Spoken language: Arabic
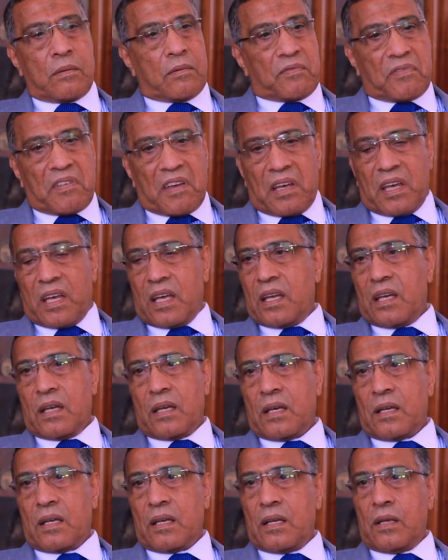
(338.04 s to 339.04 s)

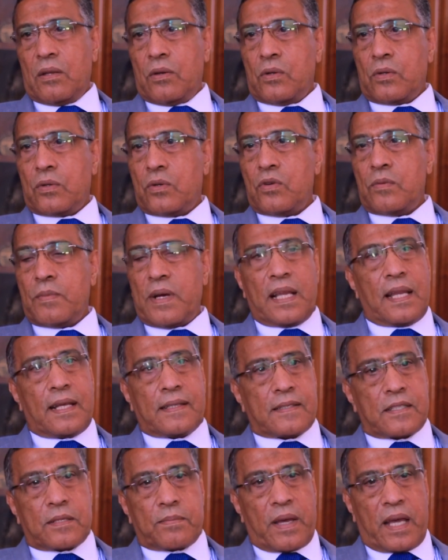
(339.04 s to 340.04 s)
فالحكومة
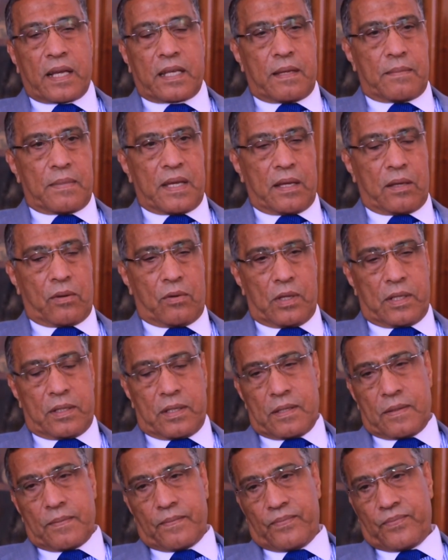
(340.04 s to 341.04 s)
لا تسمع كما
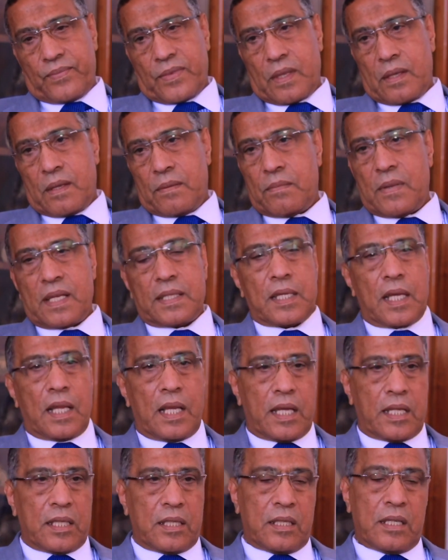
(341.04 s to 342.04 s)
قلت
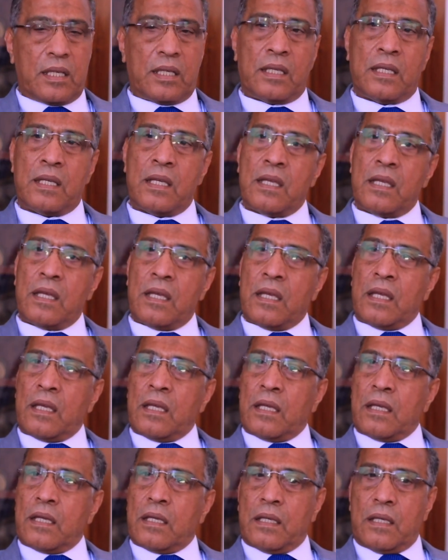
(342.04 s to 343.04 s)
مثلا
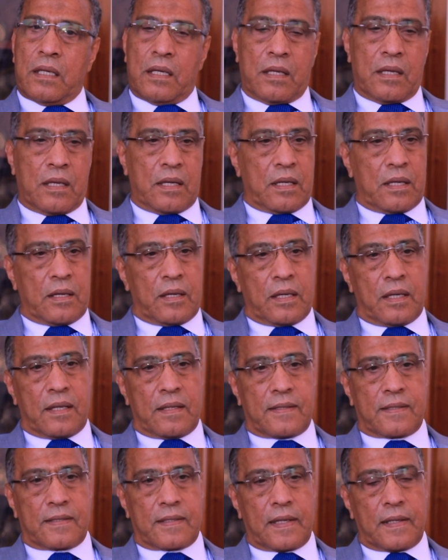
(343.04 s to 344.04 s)

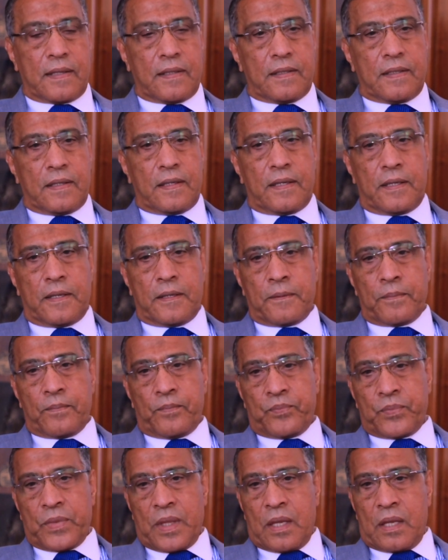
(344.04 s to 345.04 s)
آه، سن
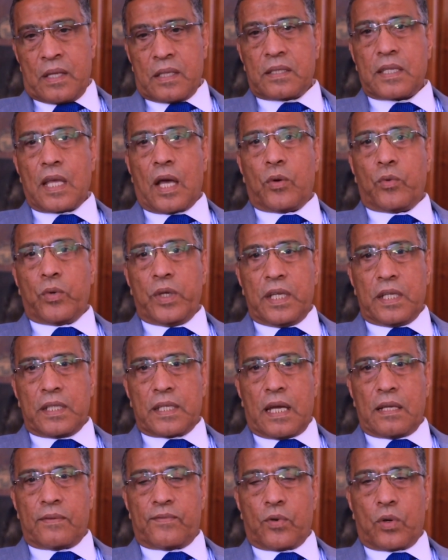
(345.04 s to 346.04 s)

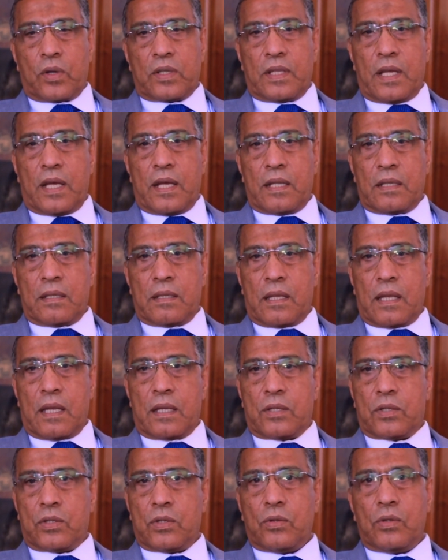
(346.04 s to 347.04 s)
تعويض عن فقدان
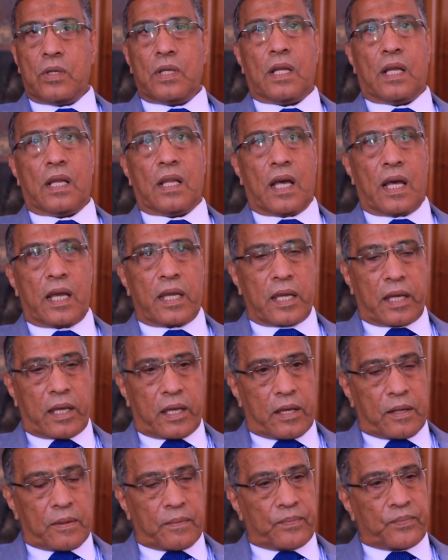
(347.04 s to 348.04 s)
الشغل
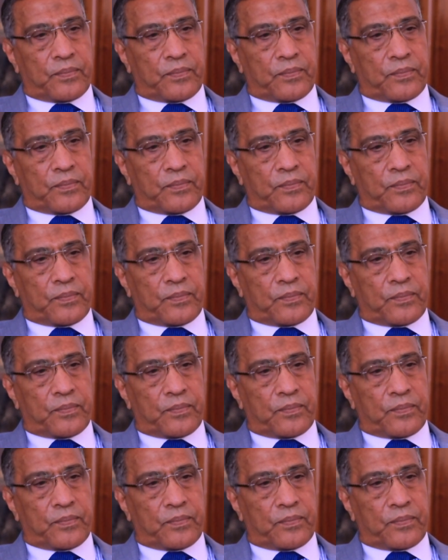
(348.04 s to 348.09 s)
لائق